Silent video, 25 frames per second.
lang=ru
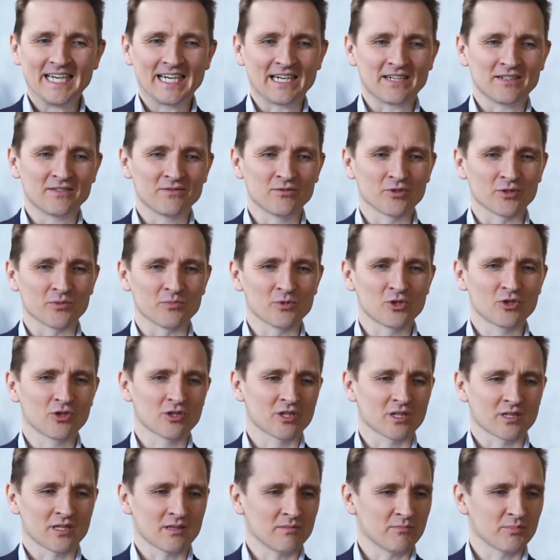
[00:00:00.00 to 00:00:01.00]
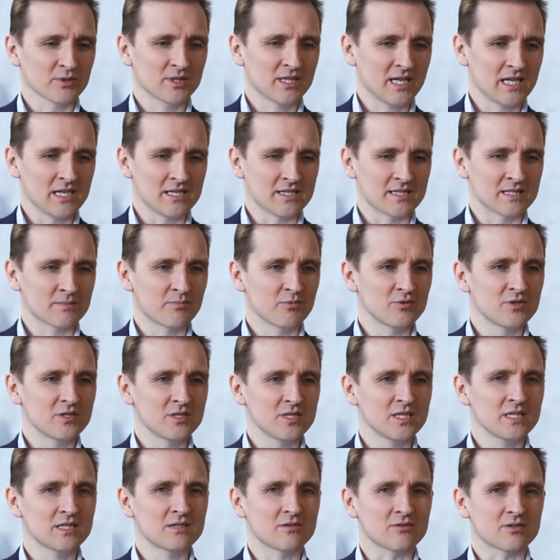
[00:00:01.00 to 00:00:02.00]
А вот, мы что-то там пытались
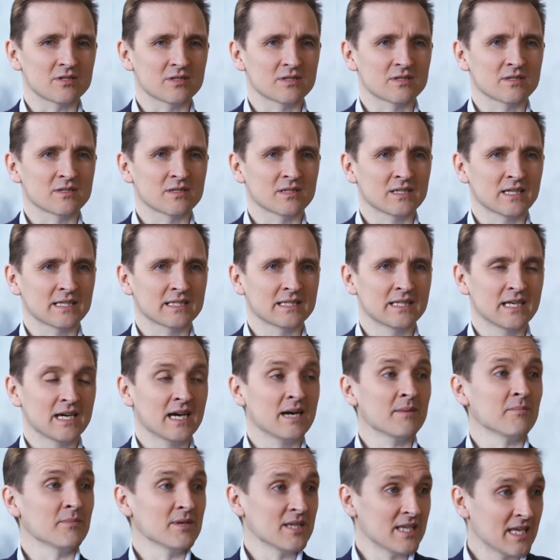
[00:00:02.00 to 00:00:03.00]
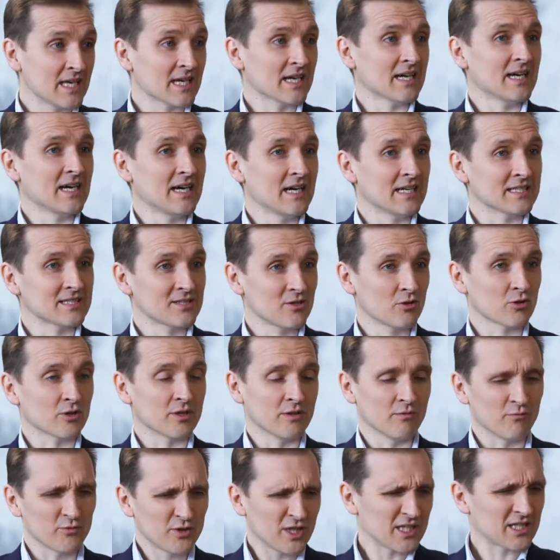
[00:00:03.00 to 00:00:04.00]
запустить, то есть когда мне астролог
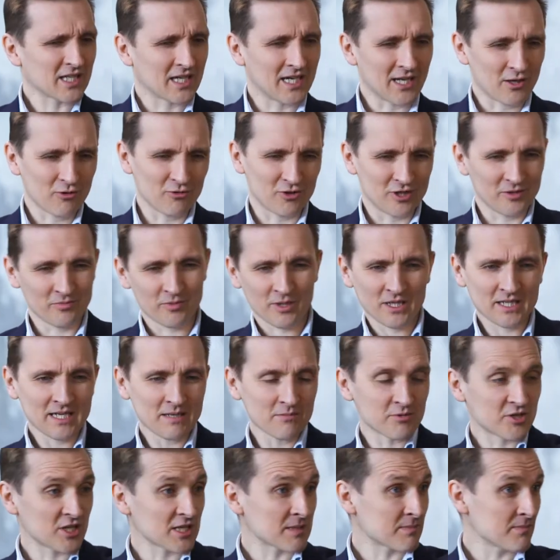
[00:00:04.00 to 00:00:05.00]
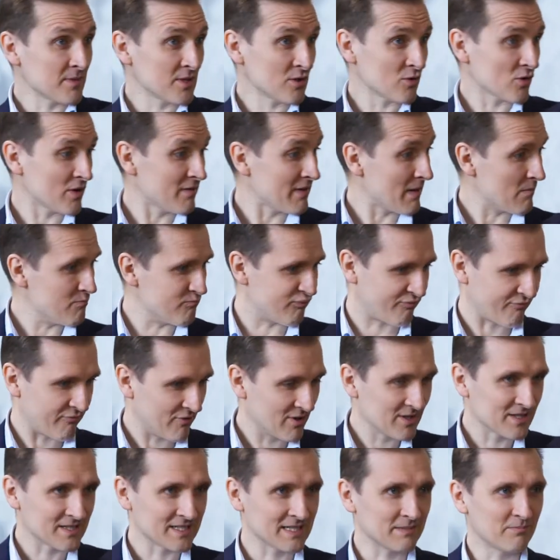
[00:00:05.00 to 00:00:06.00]
говорил, вот это хорошая программа, сейчас мы ее давай
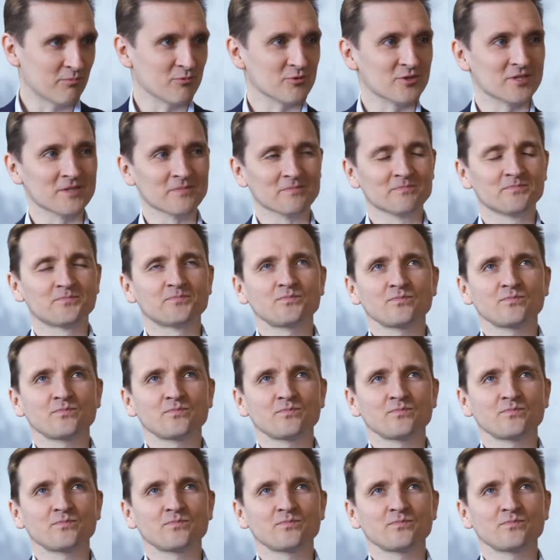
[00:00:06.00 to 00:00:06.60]
запустим